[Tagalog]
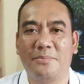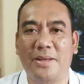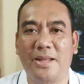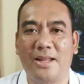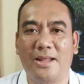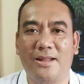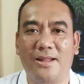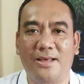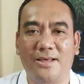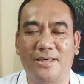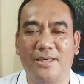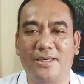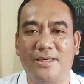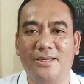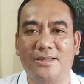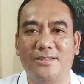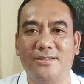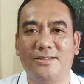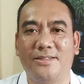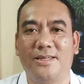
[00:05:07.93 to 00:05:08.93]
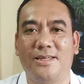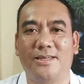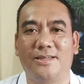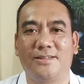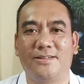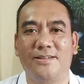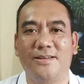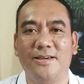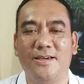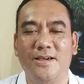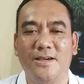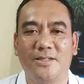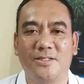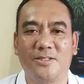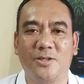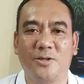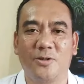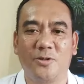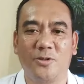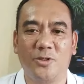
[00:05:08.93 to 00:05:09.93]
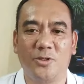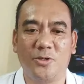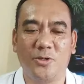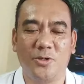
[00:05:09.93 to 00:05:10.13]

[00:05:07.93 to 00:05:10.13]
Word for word: malalaki. Okay. So,